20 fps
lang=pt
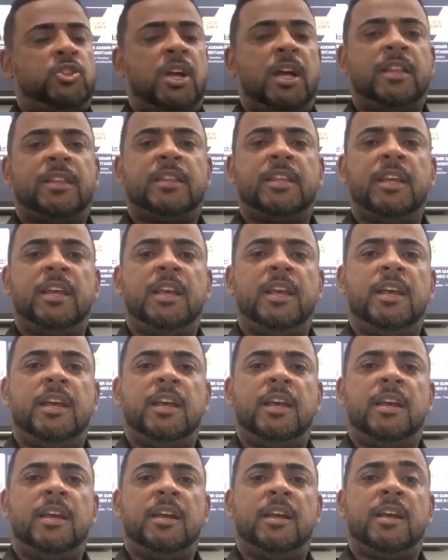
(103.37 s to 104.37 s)
por já
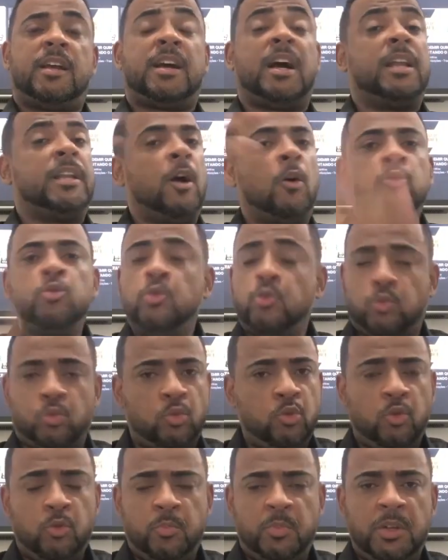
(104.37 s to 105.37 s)
ter canal no
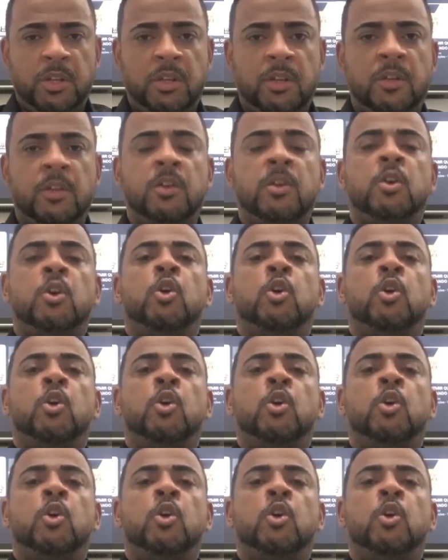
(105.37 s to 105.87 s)
YouTube,